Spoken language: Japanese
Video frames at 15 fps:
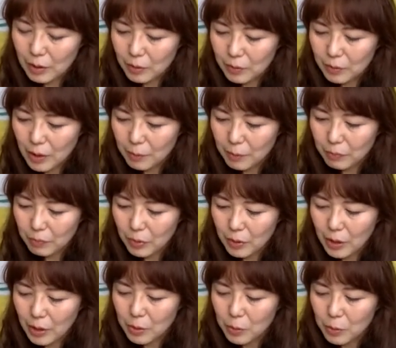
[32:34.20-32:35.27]
んだろうな、
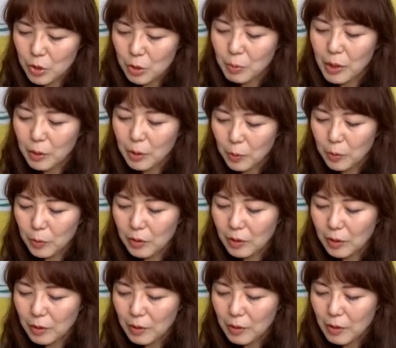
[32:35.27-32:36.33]
舞台のお芝居を
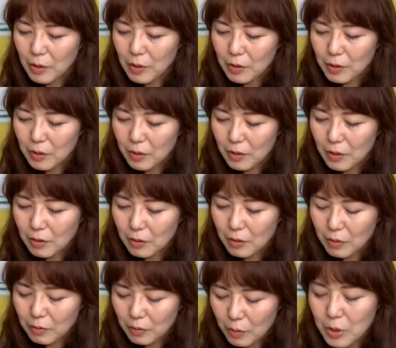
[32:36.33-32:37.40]
で
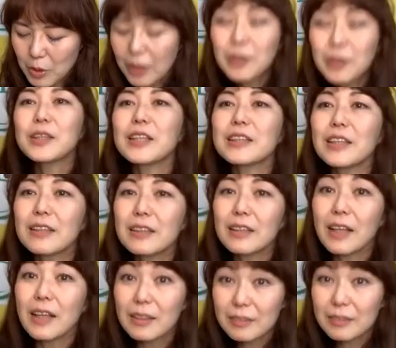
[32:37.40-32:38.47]
教えてくださっ
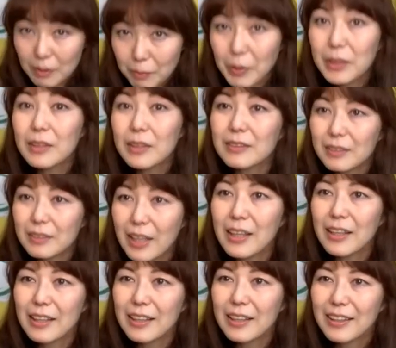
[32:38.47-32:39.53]
た先輩です
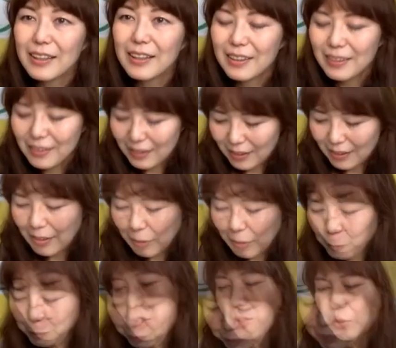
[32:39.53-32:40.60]
ね。はい、は
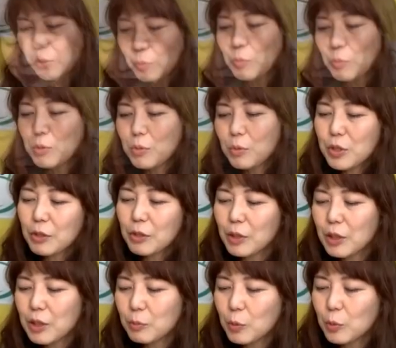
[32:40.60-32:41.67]
い、そう、みぞちゃん
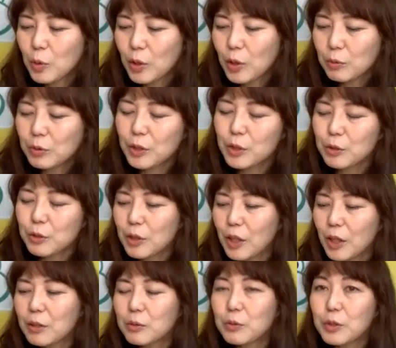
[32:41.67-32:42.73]
はいつもスタジオ
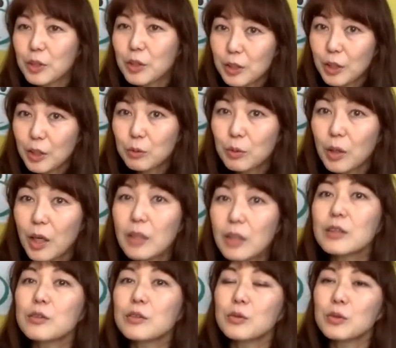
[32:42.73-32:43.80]
に入るときにちゃんと
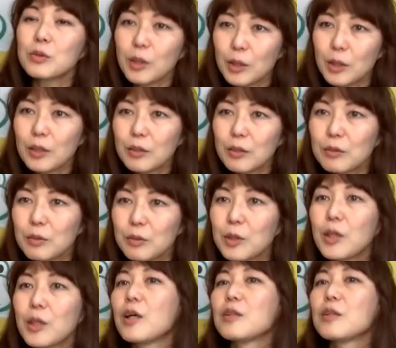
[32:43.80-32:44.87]
挨拶するからそ
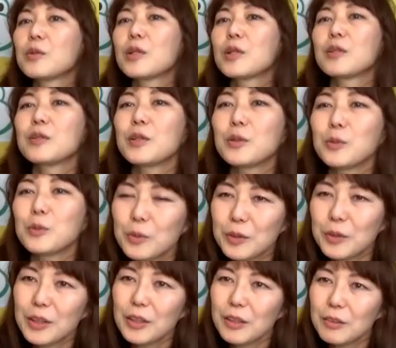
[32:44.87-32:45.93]
れが良かったんだよっ
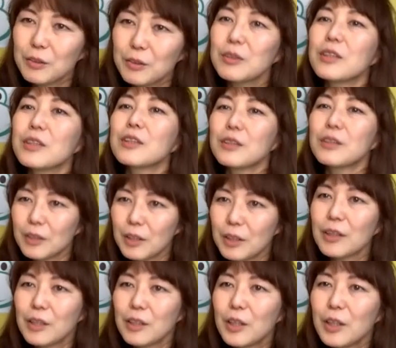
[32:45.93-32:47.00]
て言ってくださって、